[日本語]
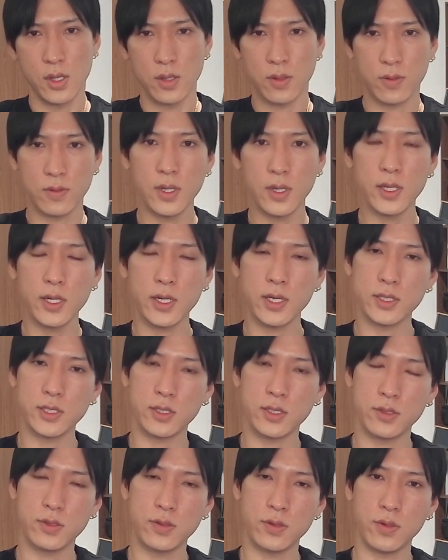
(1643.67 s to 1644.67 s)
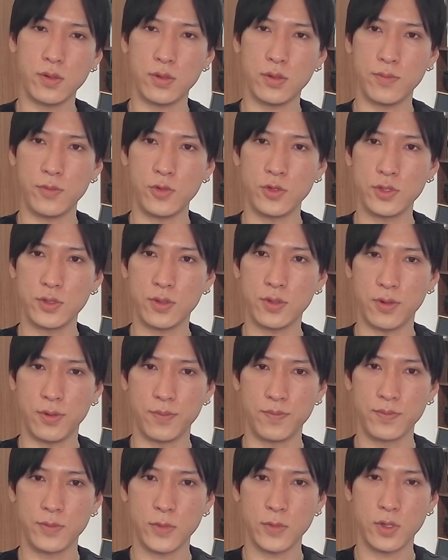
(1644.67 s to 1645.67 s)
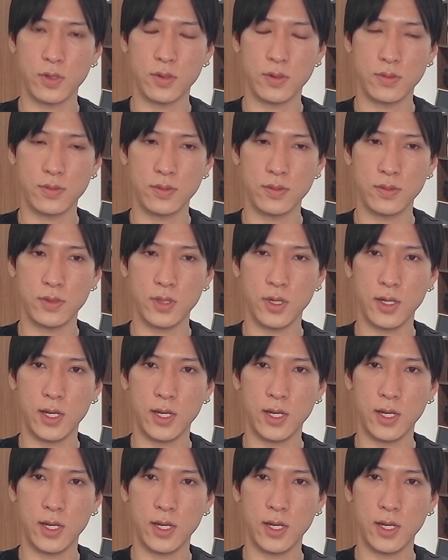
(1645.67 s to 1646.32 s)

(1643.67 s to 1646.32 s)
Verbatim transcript: このたりに関してはちょっと夜もうちょっと、えー、